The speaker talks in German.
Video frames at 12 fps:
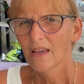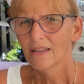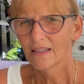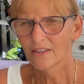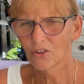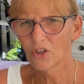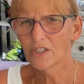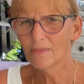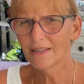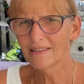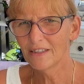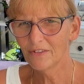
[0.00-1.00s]
dann sollte
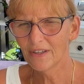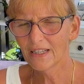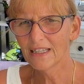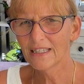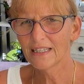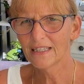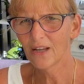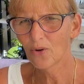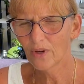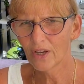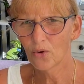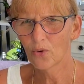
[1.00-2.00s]
man sich wirklich genau
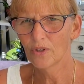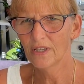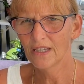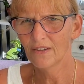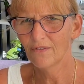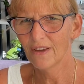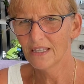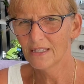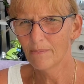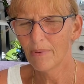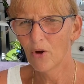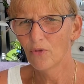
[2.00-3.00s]
erkundigen, welche
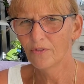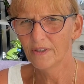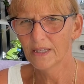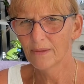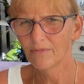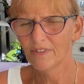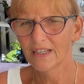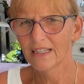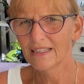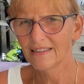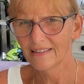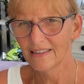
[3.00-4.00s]
Baufirmen
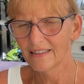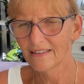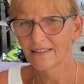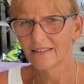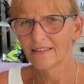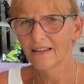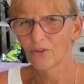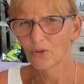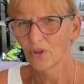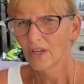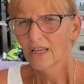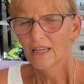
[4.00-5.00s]
wirklich sicher sind. Also
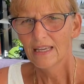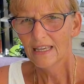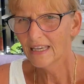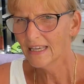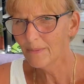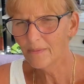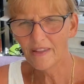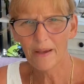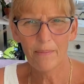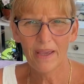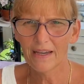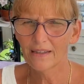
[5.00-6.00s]
hier gibt es ja
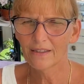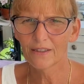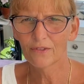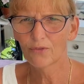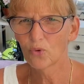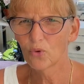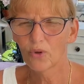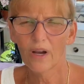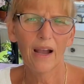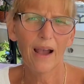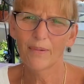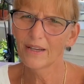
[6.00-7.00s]
mehrere, wo,
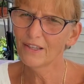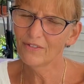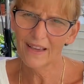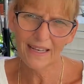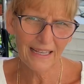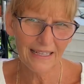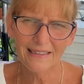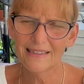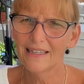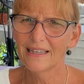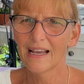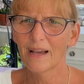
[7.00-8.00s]
aber ich werde jetzt
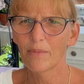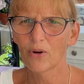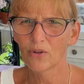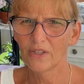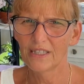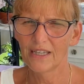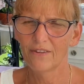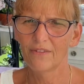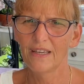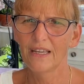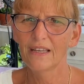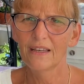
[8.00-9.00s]
die Namen auch nicht
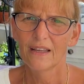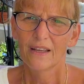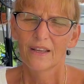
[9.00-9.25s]
erwähnen,